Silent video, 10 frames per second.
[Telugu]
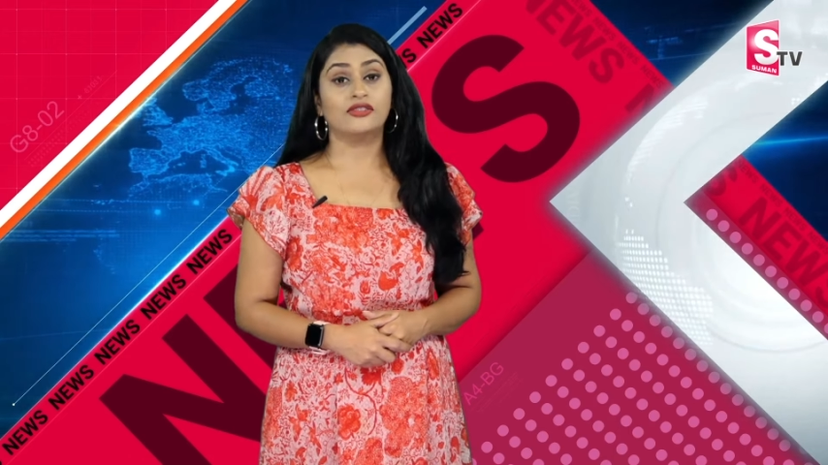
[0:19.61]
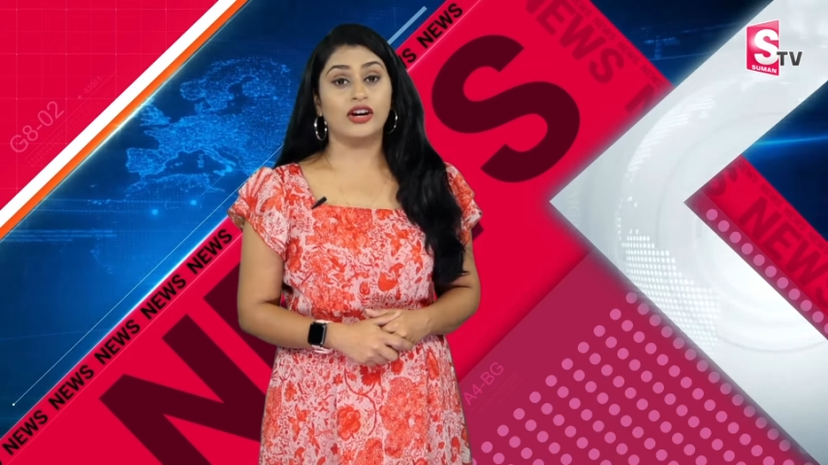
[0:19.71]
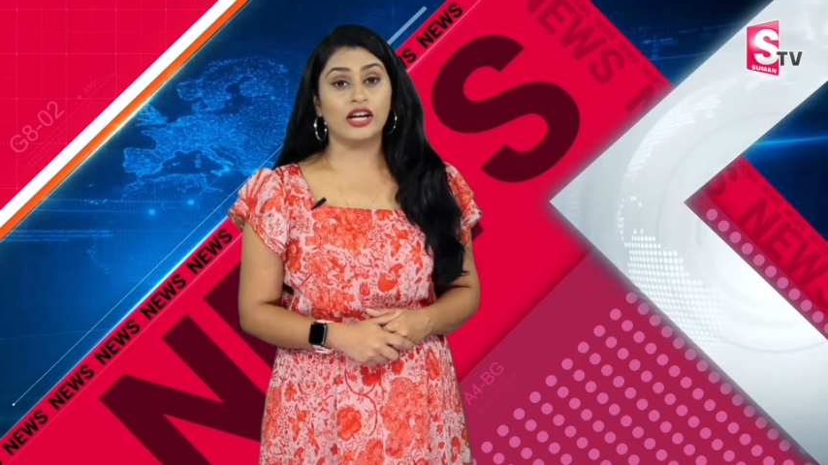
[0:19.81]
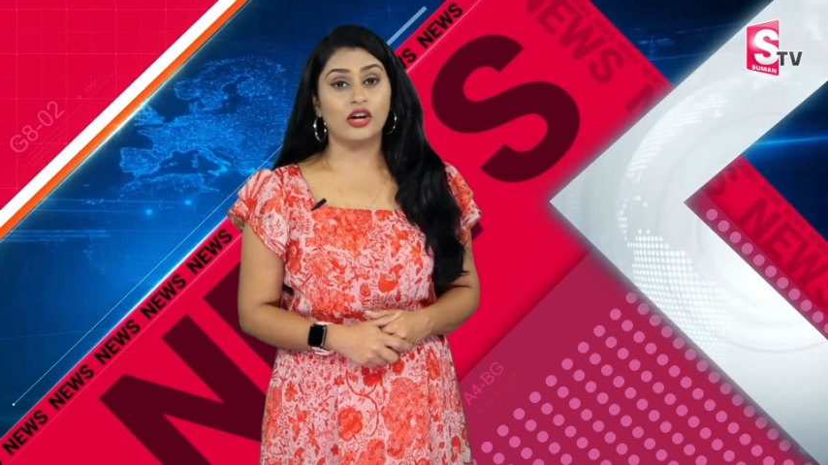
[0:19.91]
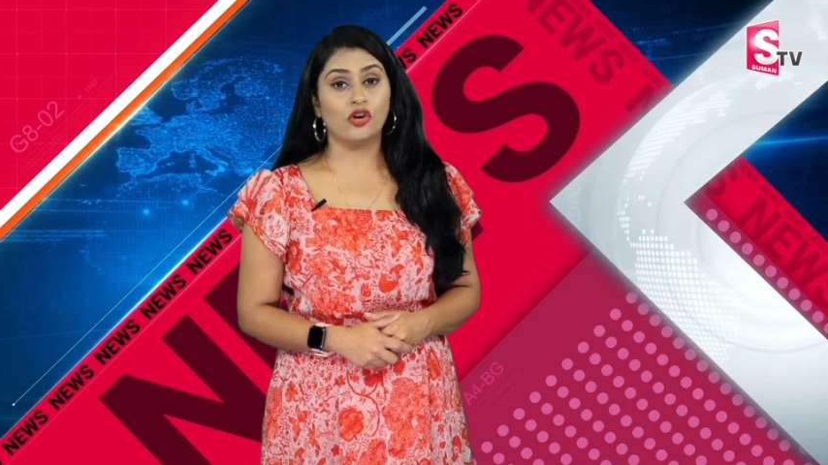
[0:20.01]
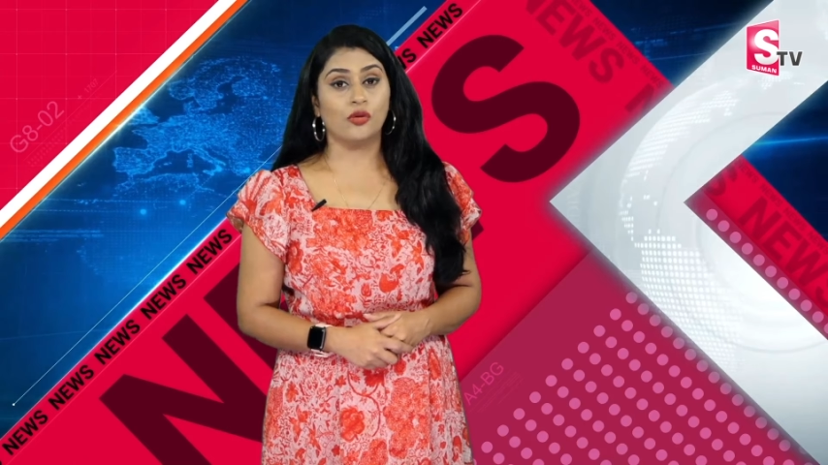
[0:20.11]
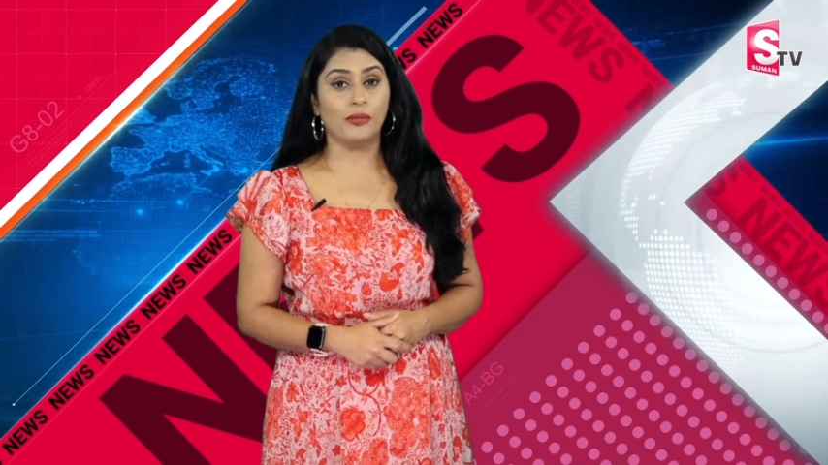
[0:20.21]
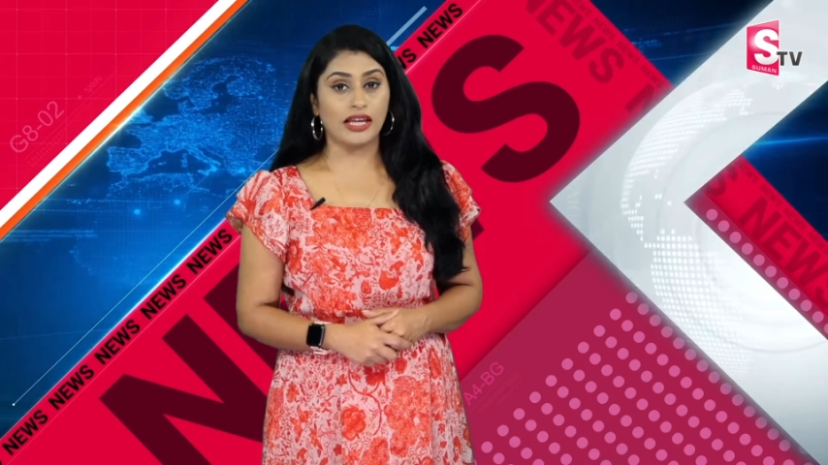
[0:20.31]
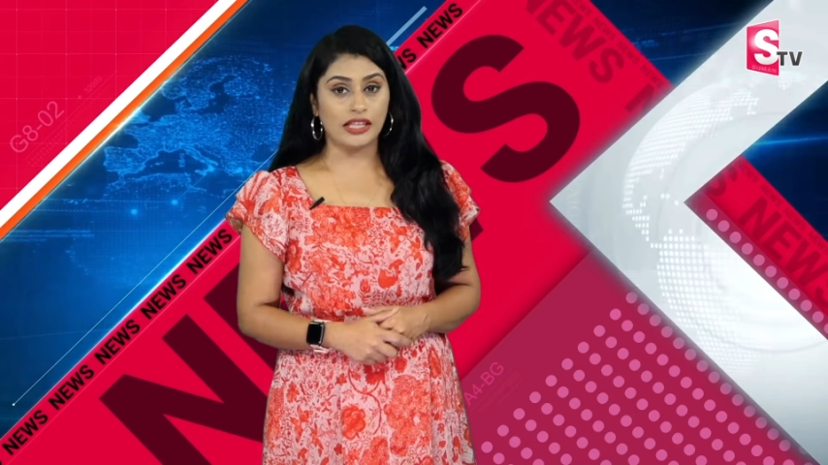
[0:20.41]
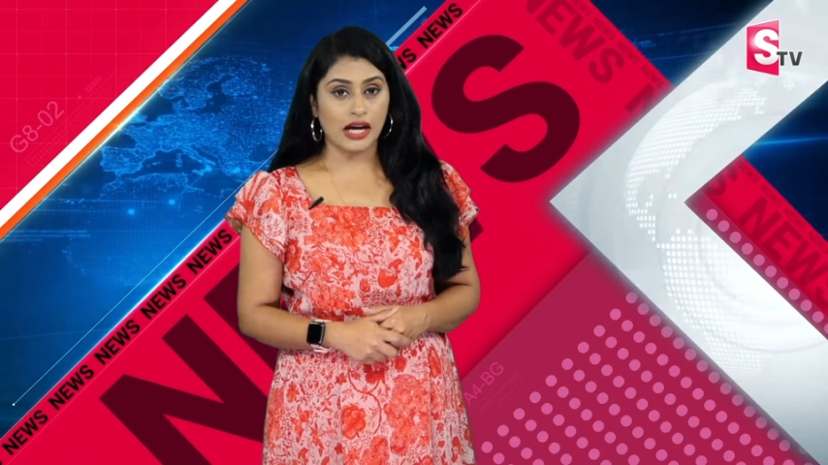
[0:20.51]
త్వరలో
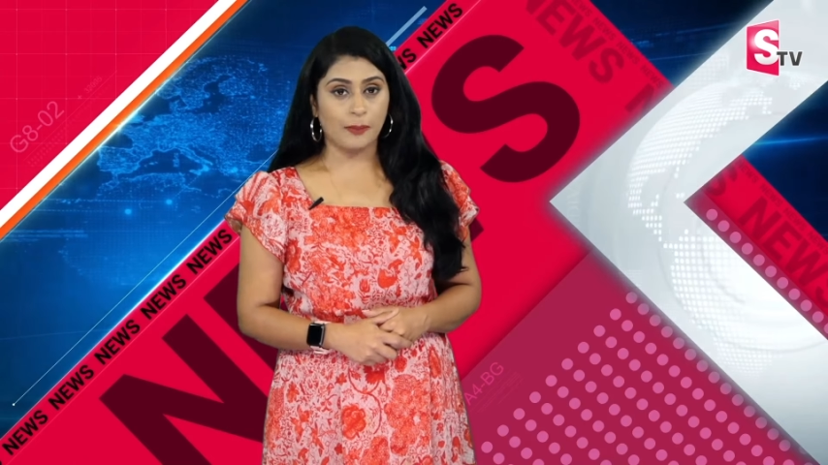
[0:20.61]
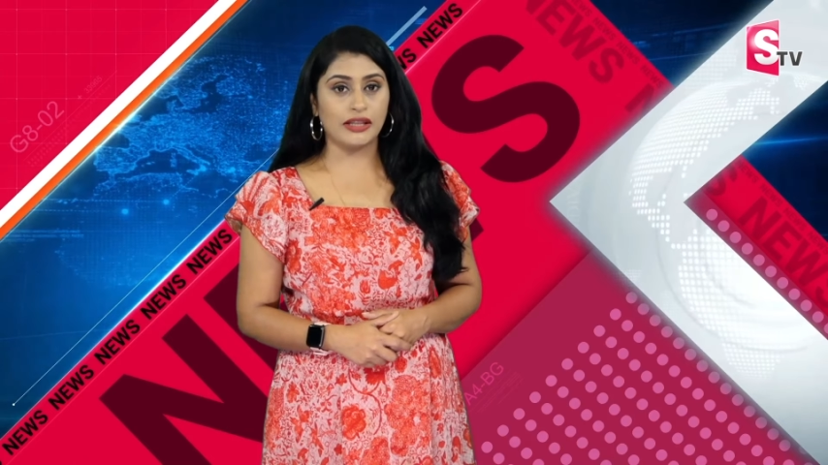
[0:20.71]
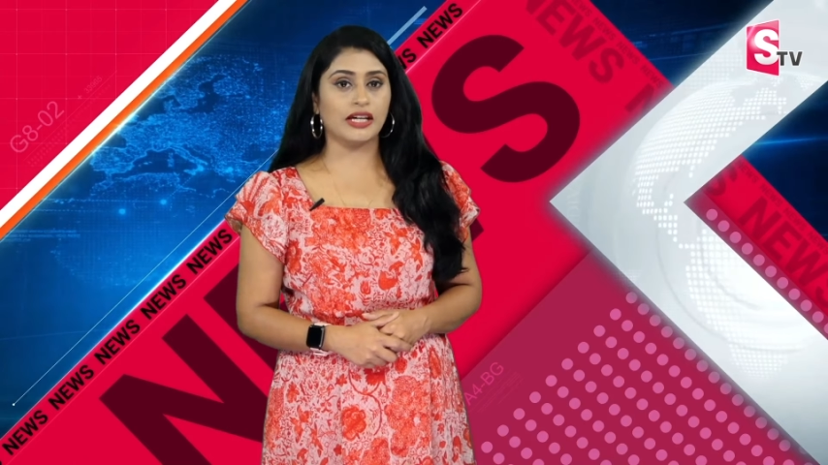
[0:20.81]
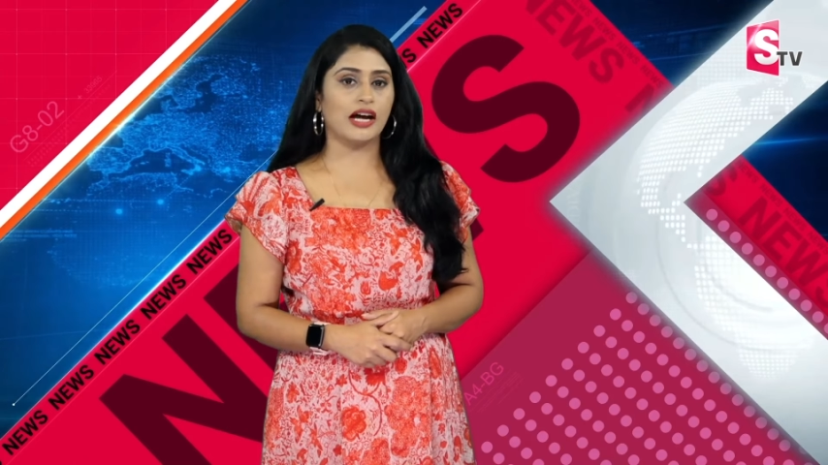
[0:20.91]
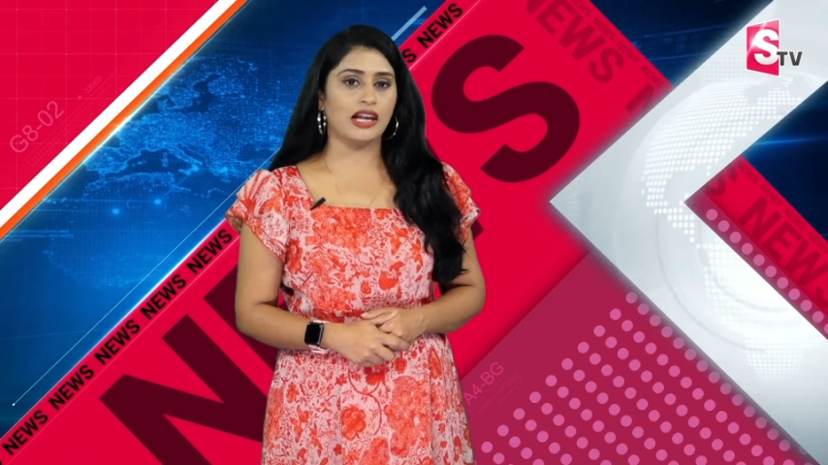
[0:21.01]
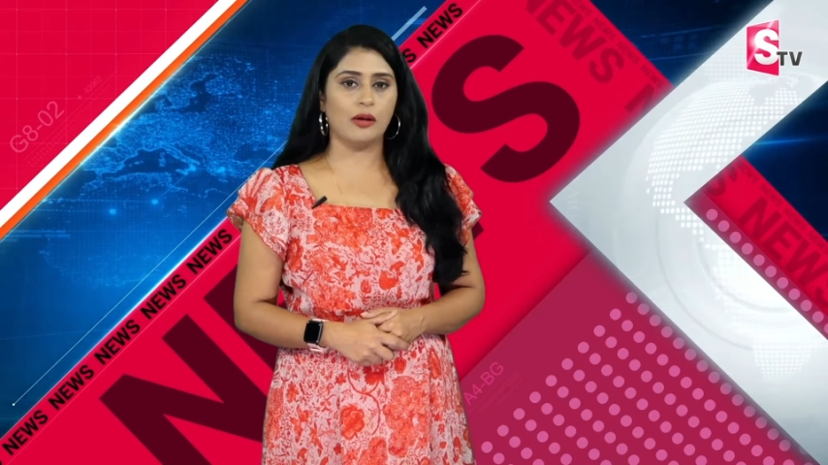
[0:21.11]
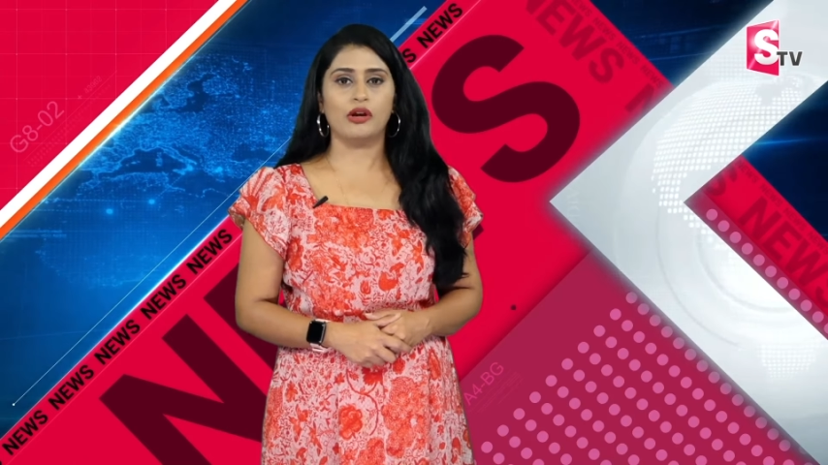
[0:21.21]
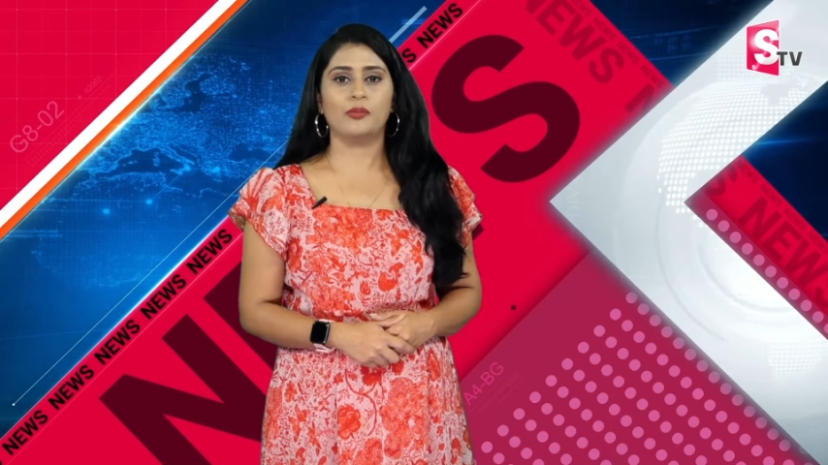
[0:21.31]
మిగతా పథకాల